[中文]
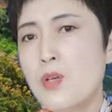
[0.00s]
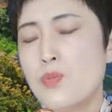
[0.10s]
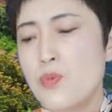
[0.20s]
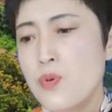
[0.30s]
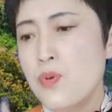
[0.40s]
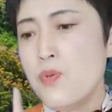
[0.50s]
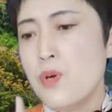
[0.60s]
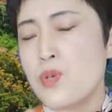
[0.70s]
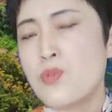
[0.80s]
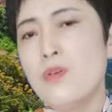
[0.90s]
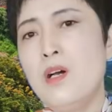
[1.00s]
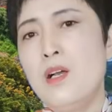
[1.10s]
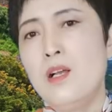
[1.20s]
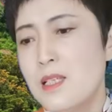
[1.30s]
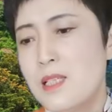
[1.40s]
如果
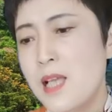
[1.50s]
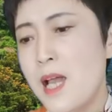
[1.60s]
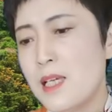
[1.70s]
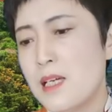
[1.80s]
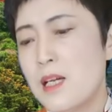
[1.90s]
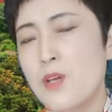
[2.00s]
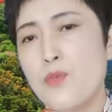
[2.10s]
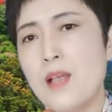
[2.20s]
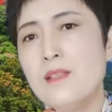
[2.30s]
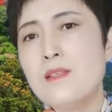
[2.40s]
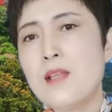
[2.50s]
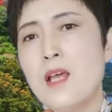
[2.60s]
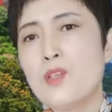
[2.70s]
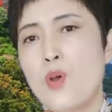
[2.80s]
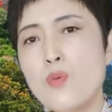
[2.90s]
说下一颗原子
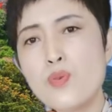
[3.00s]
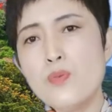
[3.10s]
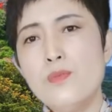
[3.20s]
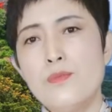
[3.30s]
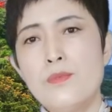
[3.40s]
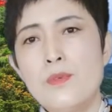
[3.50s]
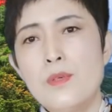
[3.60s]
弹投出，